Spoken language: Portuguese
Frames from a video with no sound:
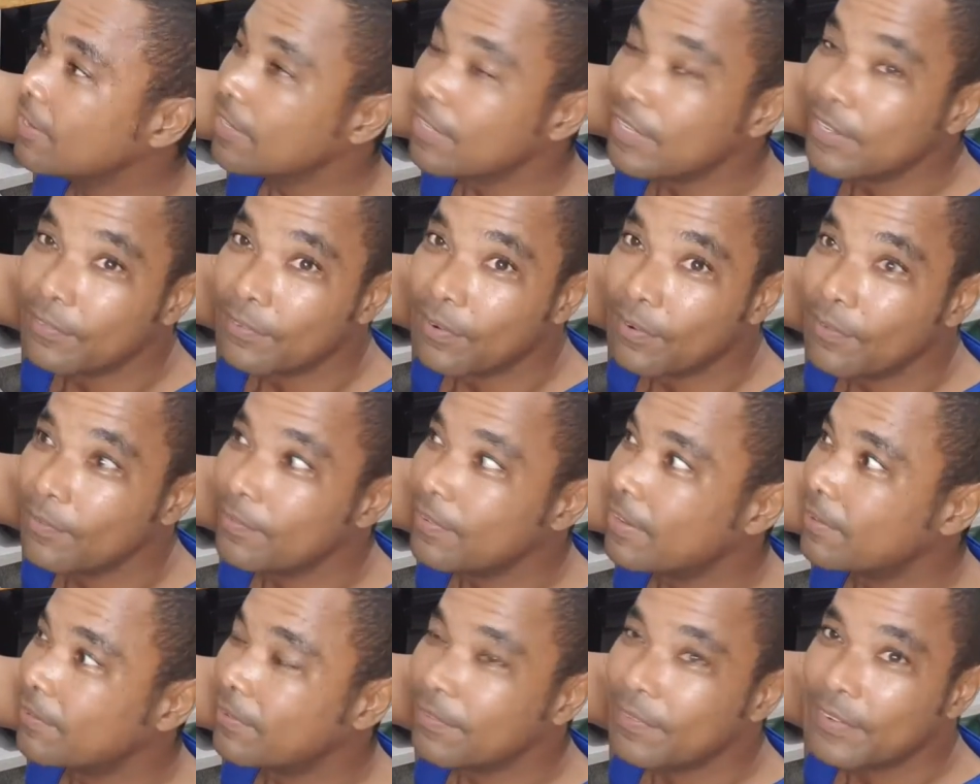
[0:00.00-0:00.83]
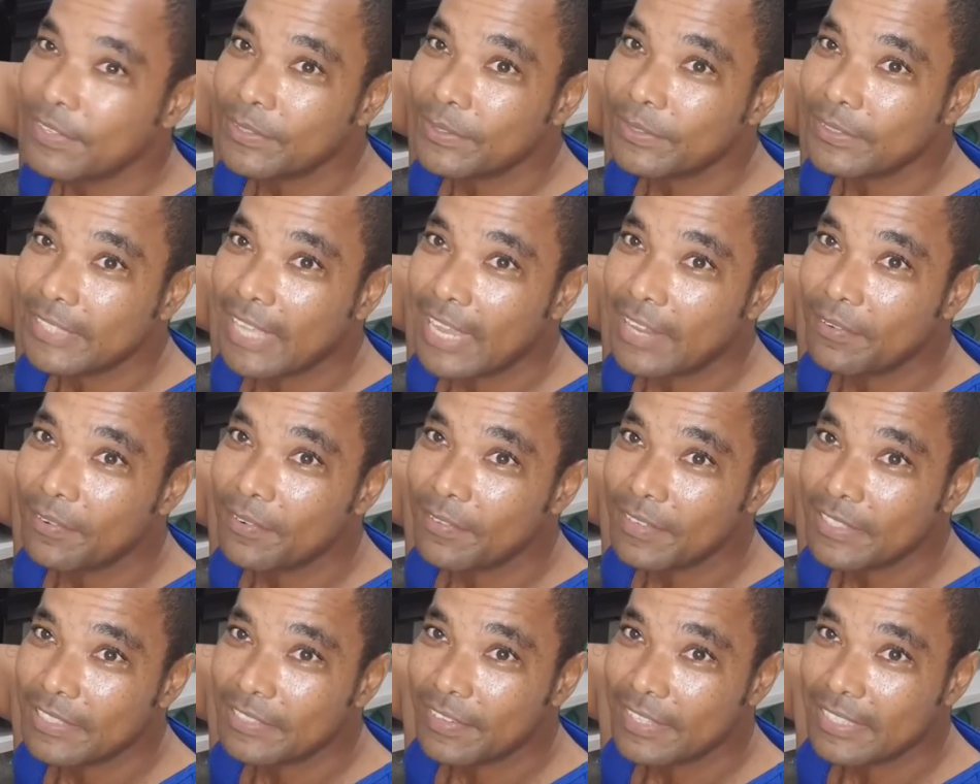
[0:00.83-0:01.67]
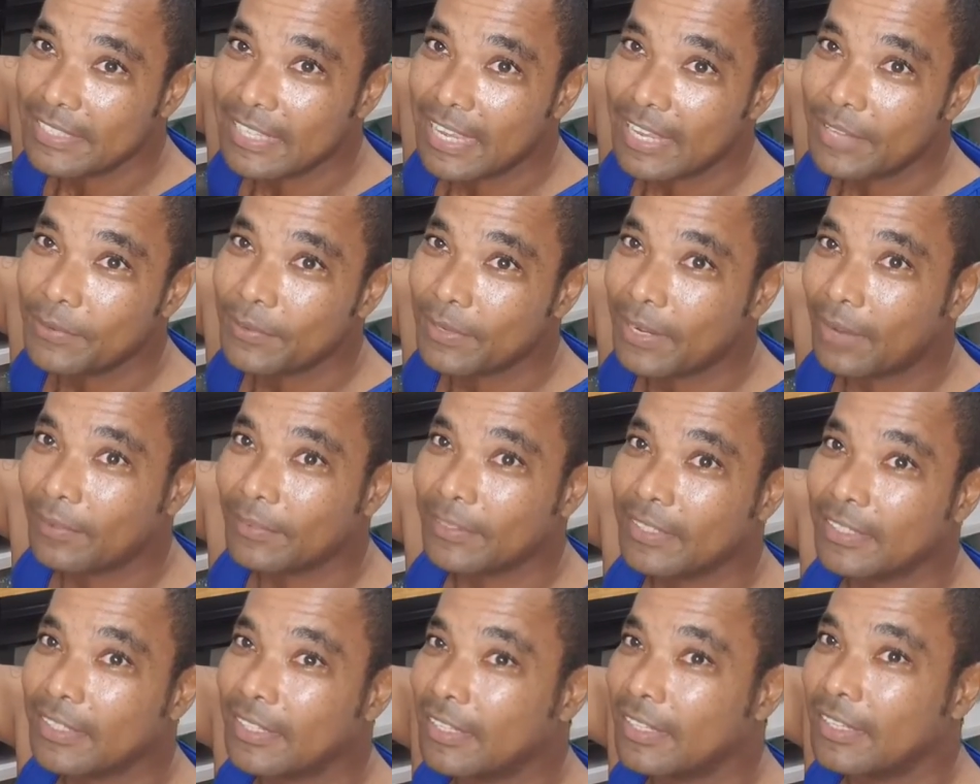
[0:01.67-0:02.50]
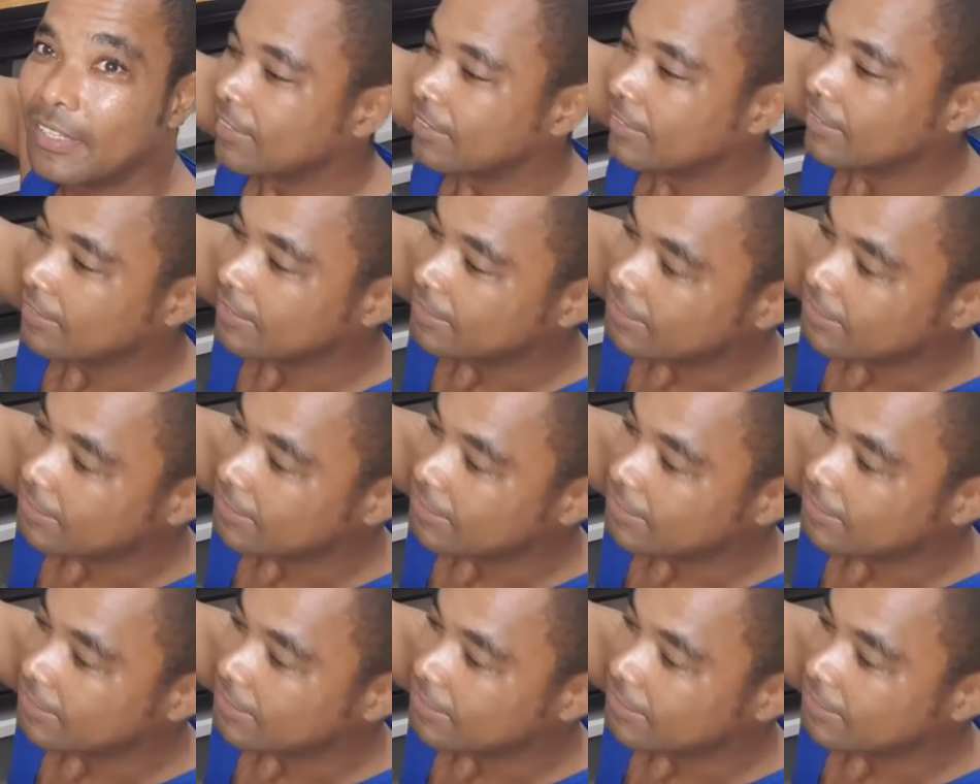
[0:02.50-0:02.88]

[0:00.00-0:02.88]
E vamos ver, vamos fazer o teste, vamos ver se vai sair o caldo aqui.